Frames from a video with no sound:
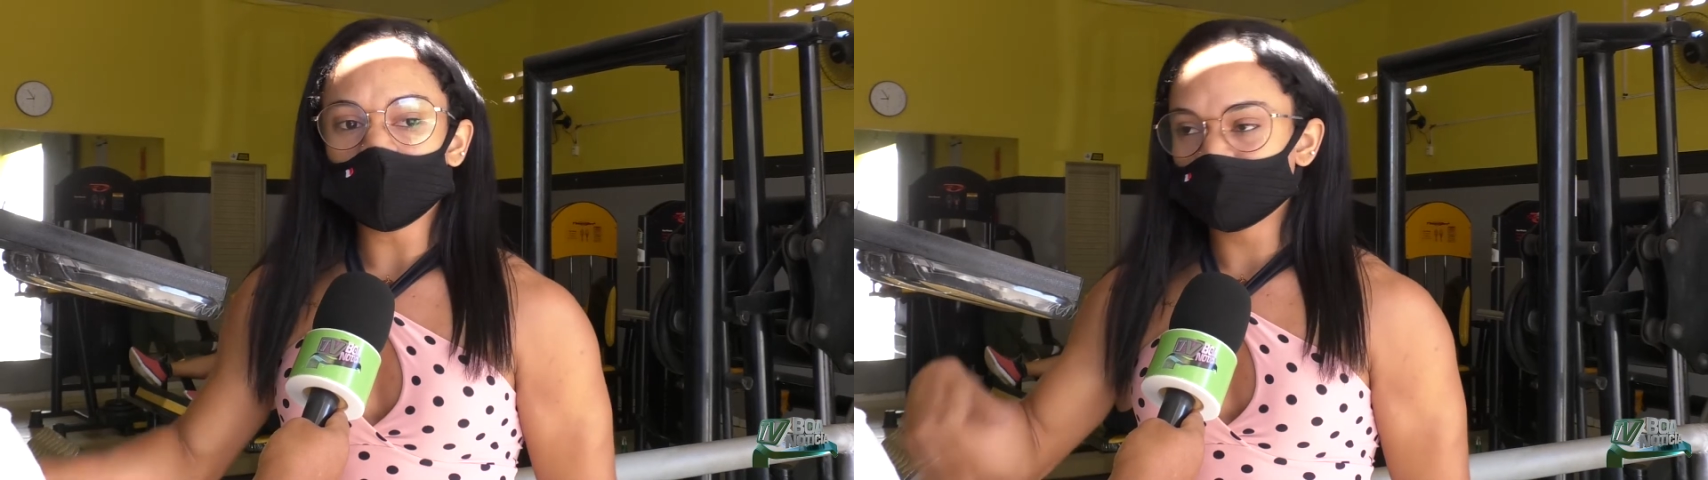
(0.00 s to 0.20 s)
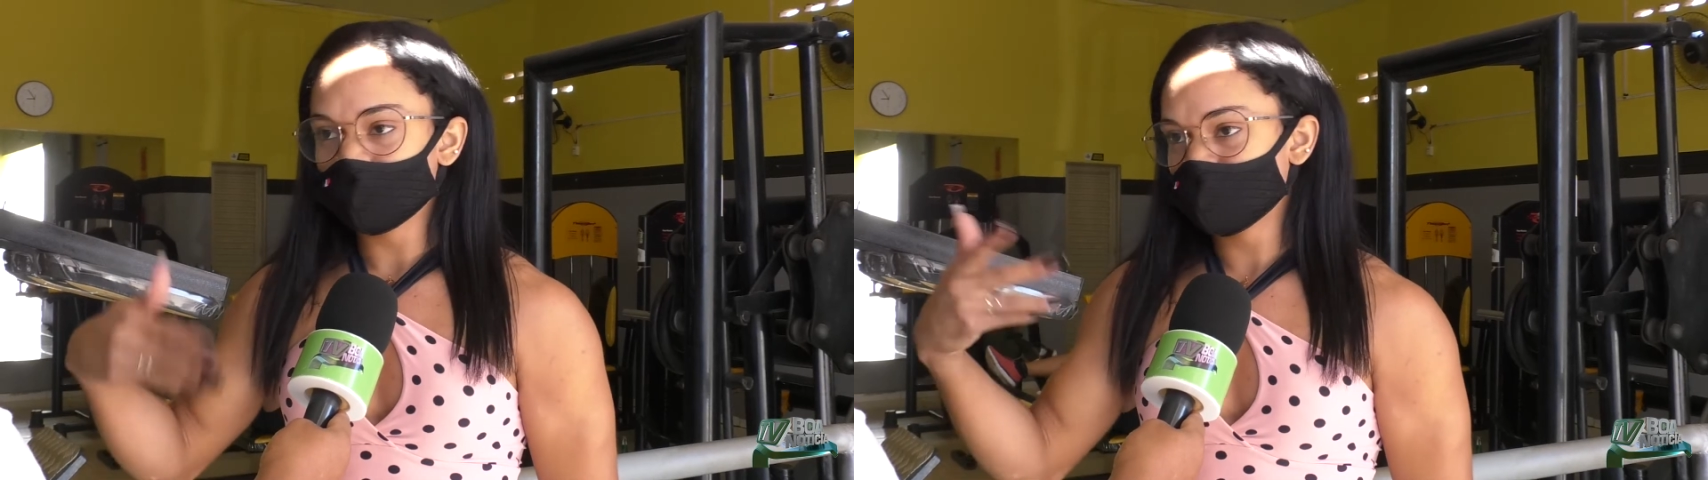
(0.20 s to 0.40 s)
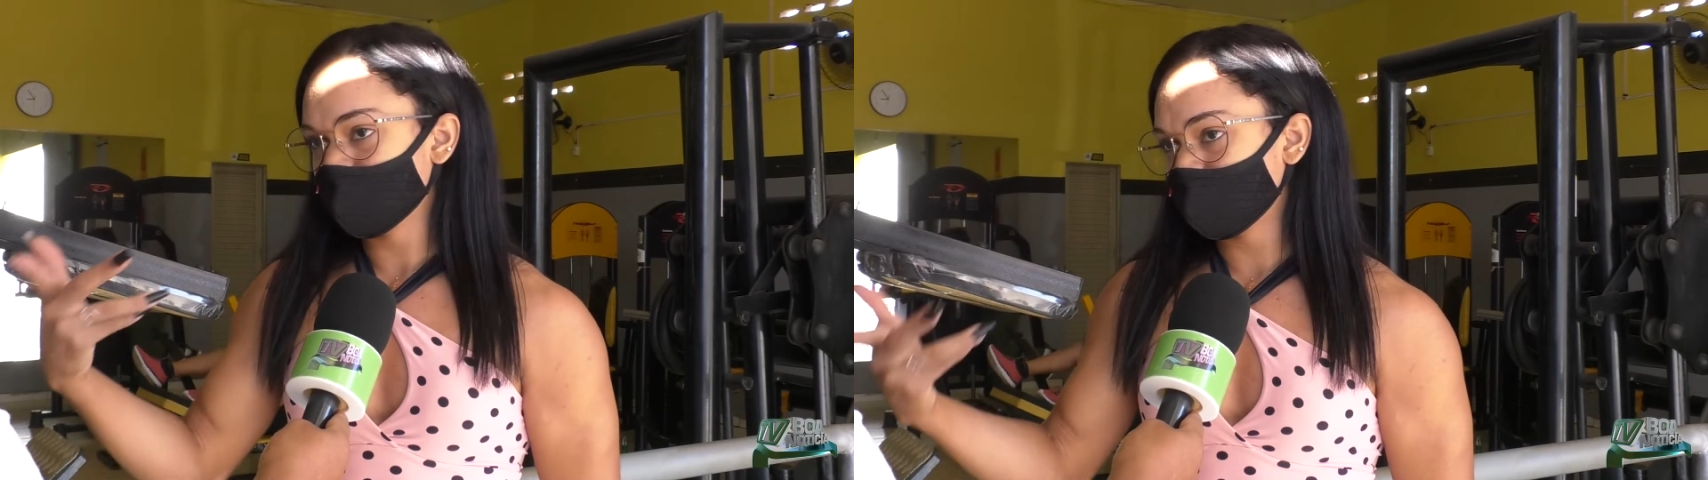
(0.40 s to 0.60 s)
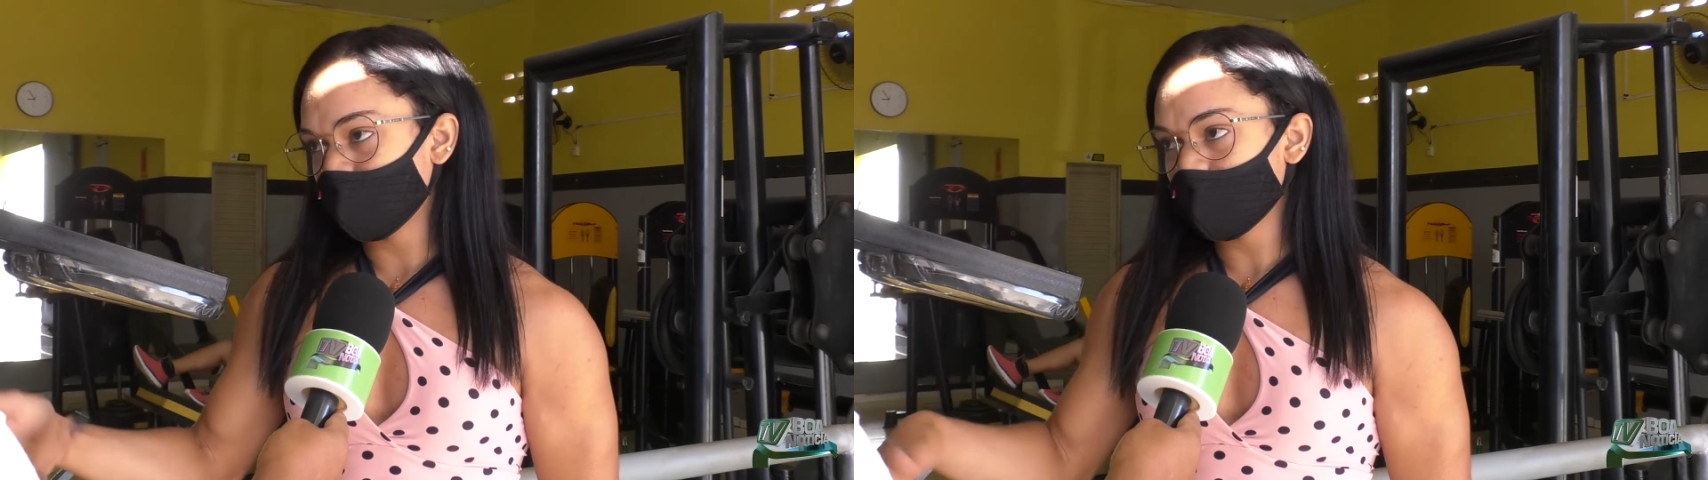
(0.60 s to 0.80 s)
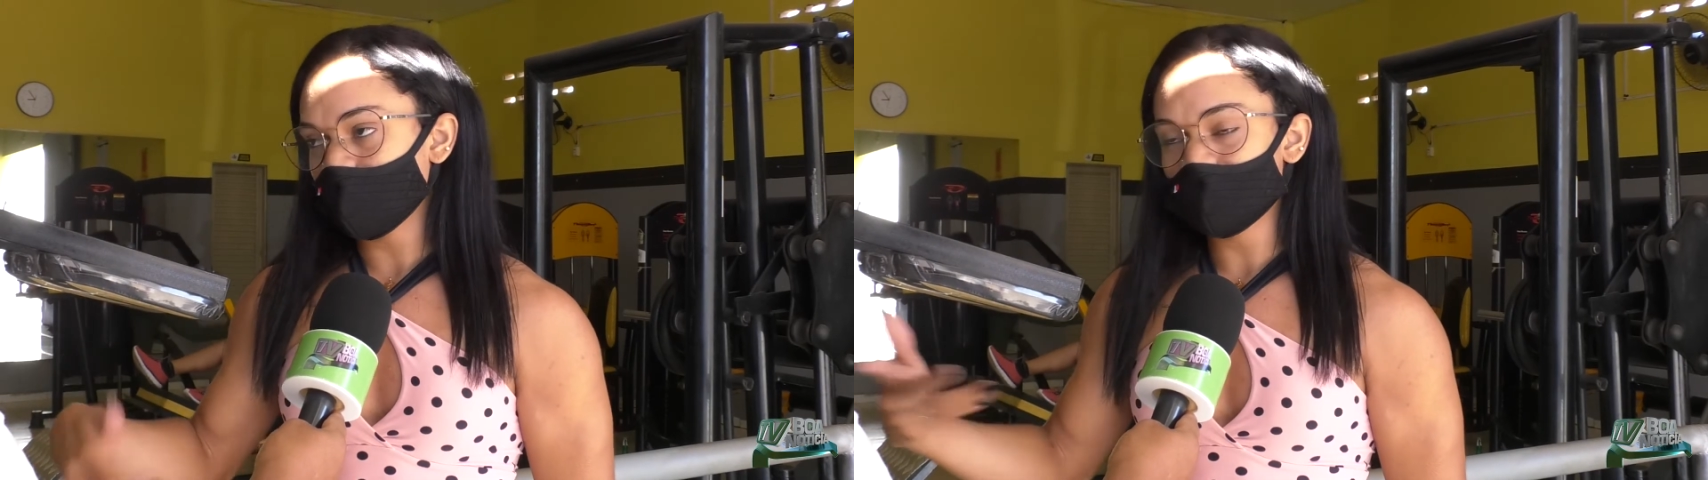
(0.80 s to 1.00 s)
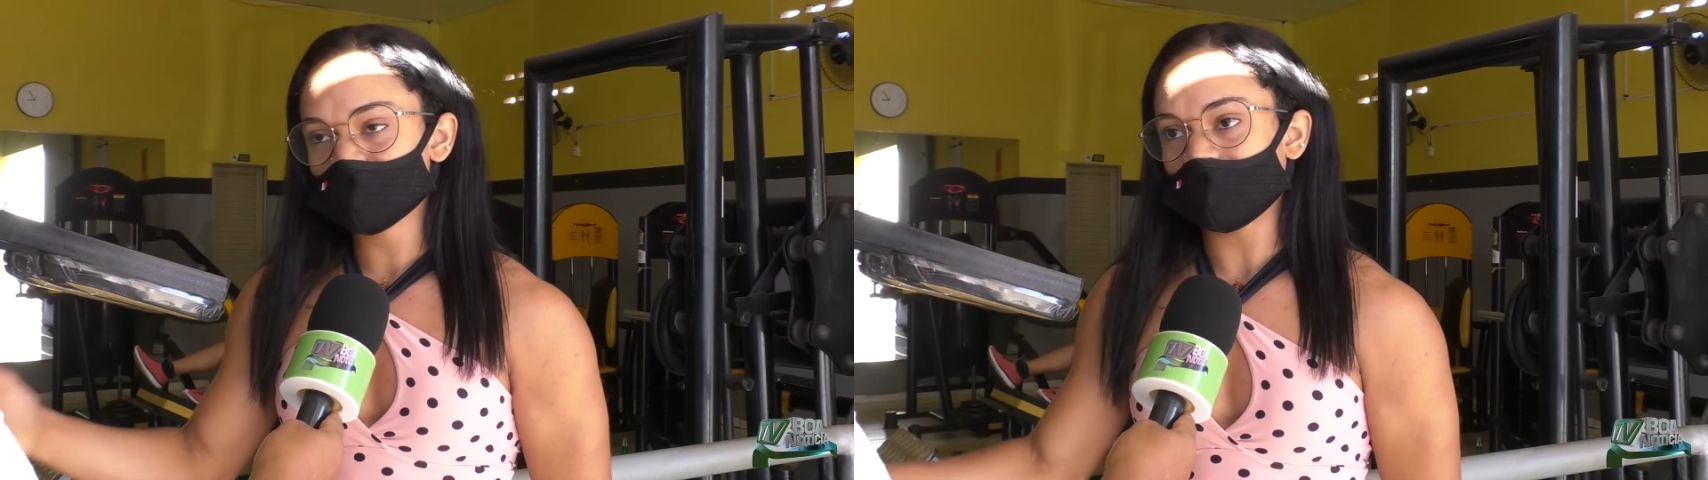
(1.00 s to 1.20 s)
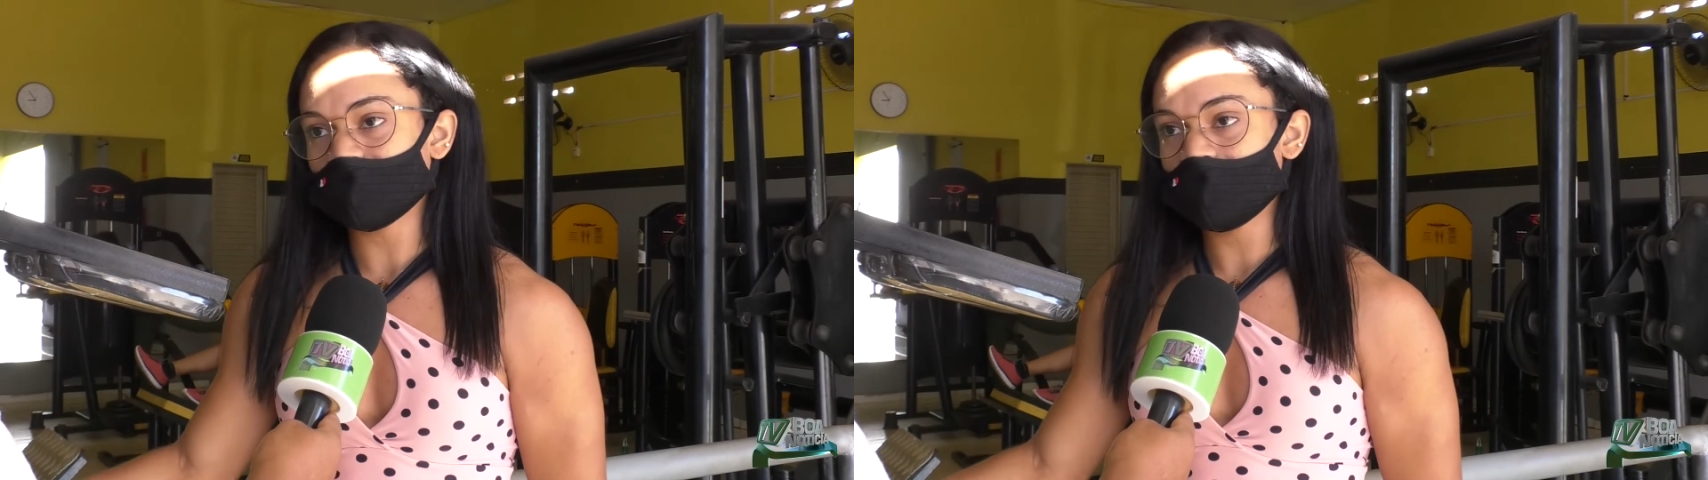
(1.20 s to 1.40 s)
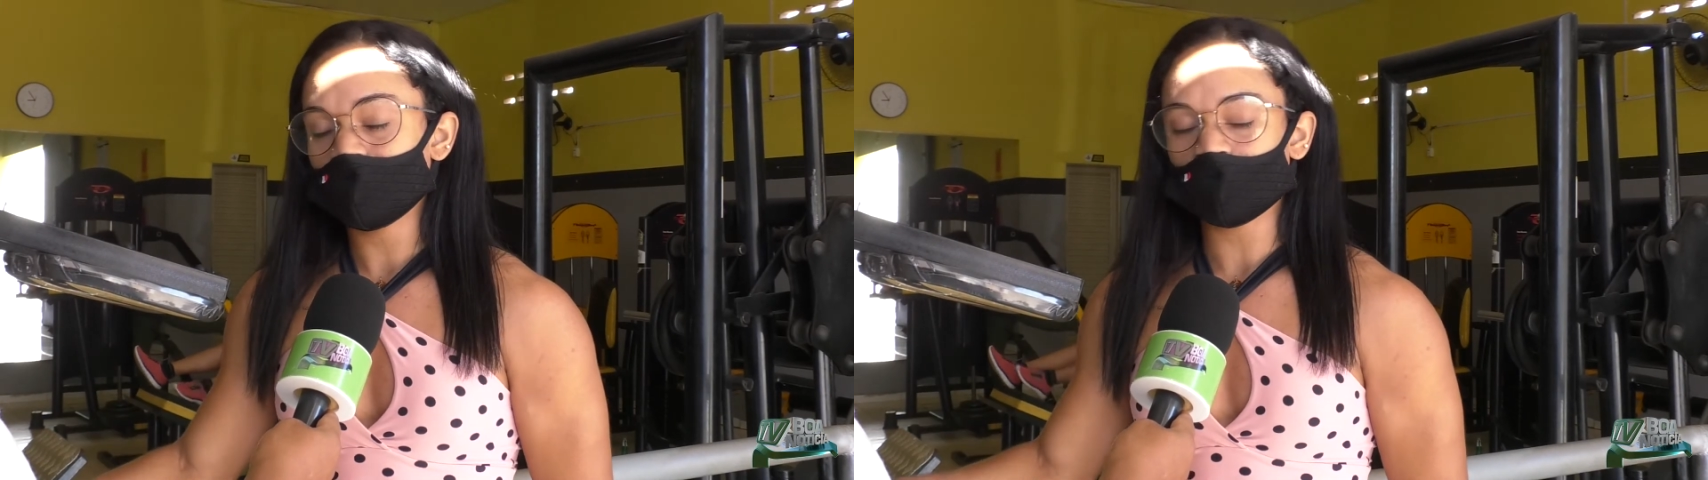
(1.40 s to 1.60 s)
a gente foi, começou
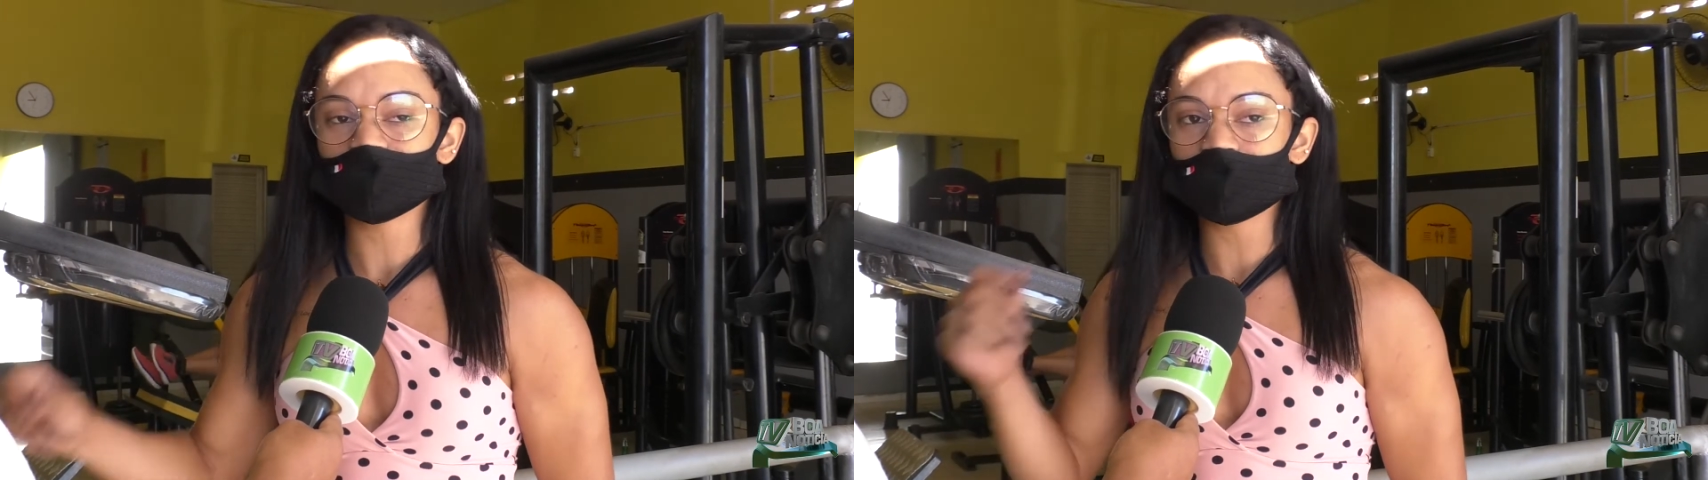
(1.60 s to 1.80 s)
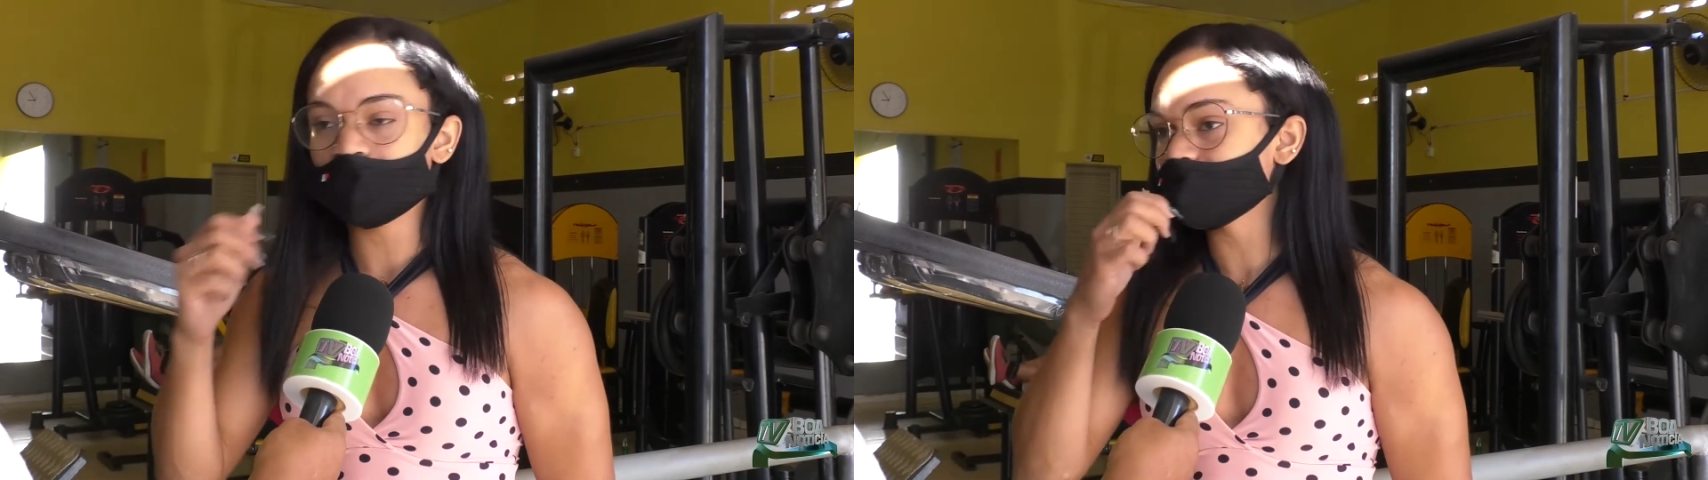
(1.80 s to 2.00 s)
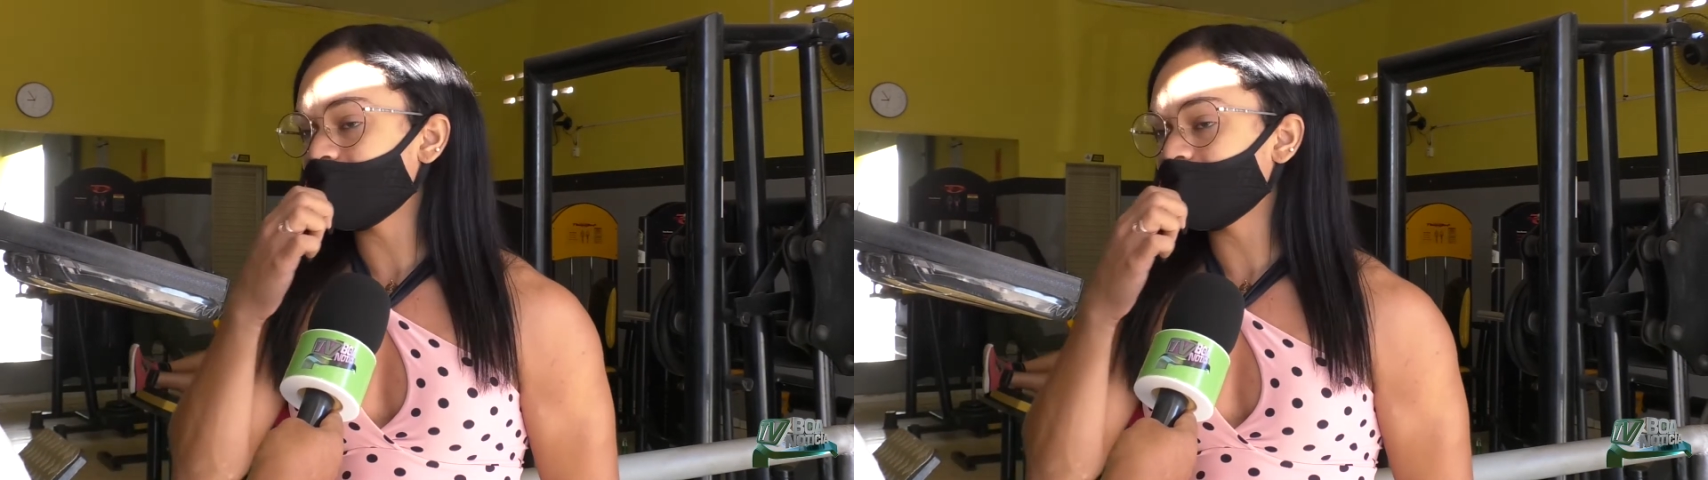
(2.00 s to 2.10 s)
aquele processo,